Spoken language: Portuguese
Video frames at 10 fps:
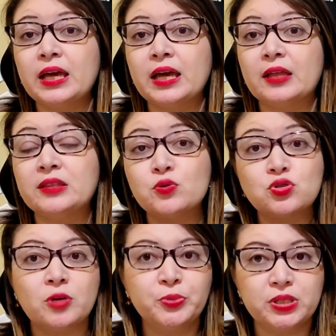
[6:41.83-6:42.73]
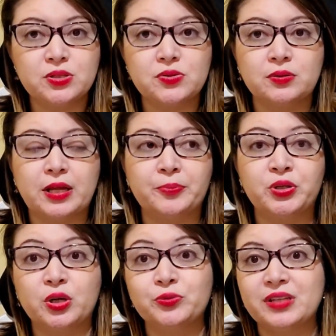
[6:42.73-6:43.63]
É, não só por isso, né?
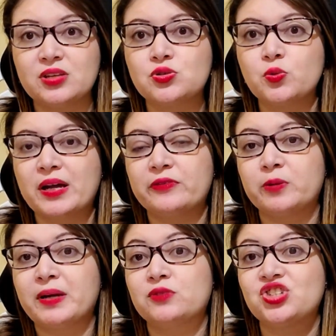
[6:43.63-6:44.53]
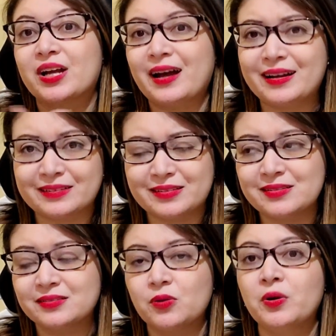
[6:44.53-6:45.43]
Porque o texto era formato de
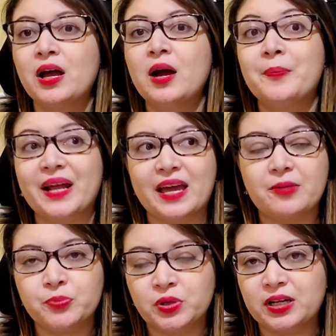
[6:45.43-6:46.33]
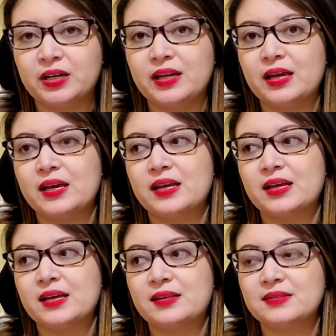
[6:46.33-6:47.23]
cartas, então, para a época,
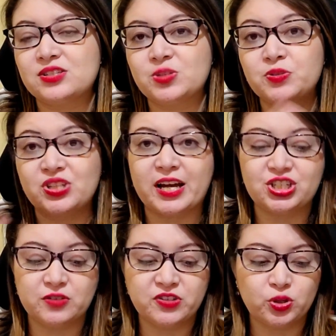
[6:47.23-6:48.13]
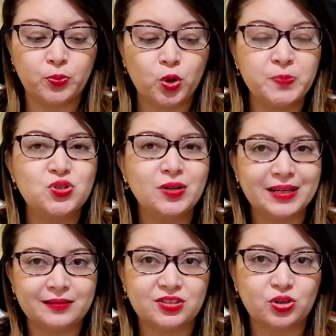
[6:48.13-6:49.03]
é, esse tipo de narrativa já era um pouco
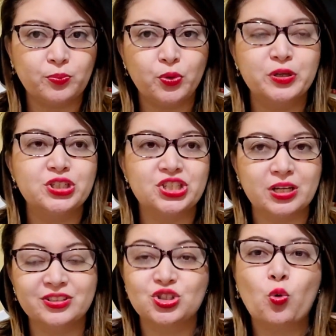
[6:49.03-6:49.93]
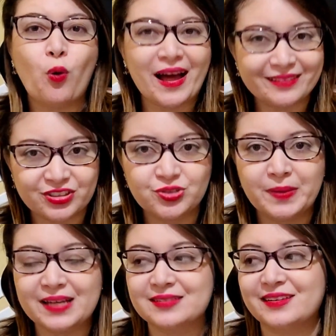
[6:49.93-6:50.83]
obsoleta, já era um pouco anti, antiquada
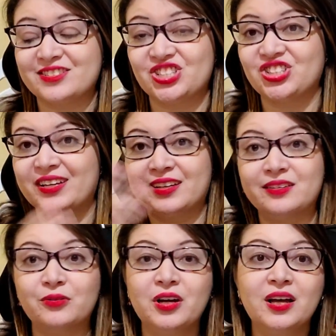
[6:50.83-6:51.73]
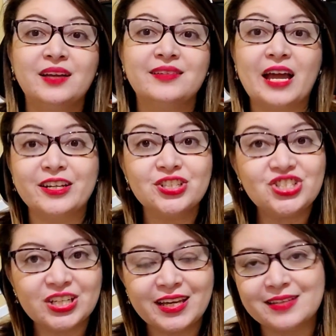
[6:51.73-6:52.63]
demais, né? A gente está aqui no, na era
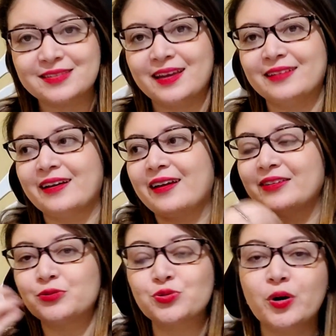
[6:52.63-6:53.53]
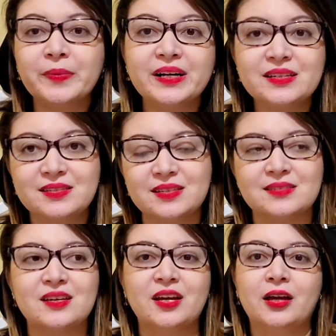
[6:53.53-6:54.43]
de Dickens, né? Na era dos
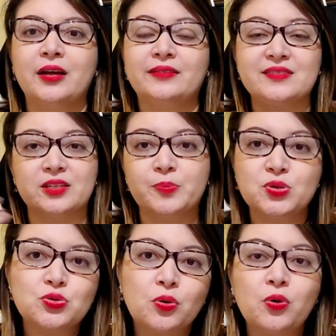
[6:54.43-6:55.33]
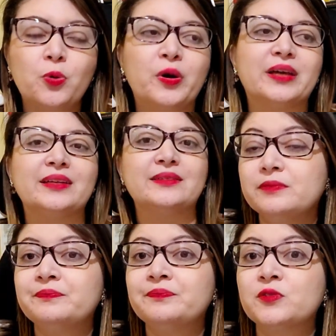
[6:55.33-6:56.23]
romances, em terceira pessoa, e
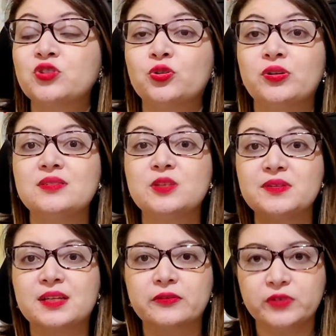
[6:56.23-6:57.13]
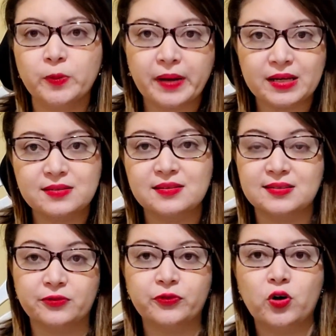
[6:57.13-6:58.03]
os autores não escreviam mais
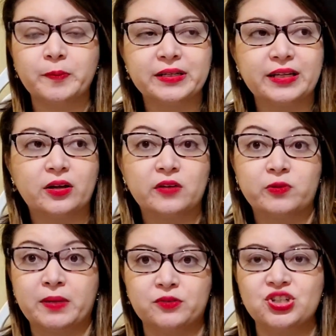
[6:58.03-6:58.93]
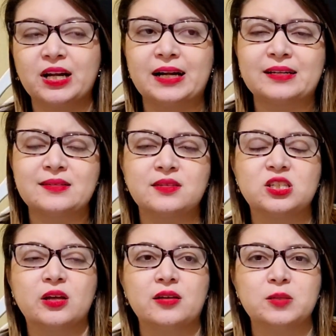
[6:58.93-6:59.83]
dessa forma, né? Em formato de cartas.
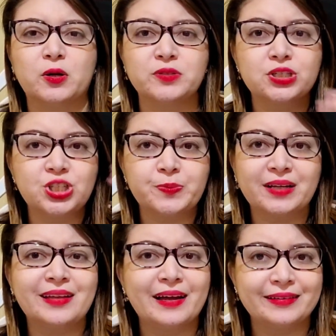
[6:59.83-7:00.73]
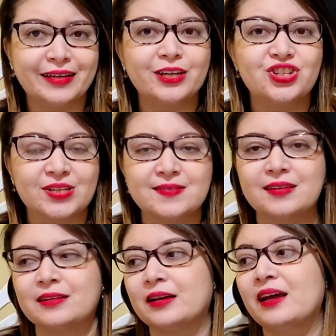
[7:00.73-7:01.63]
Isso, isso é uma coisa típica da era da
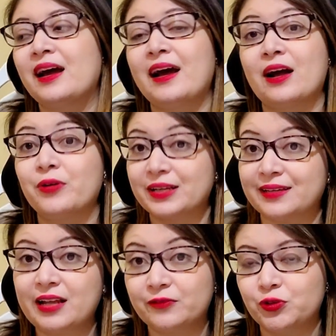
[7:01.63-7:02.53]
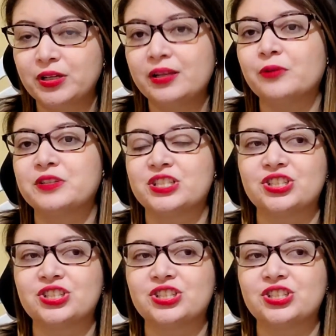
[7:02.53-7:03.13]
regência, né? Agora aqui na era vitoriana, não.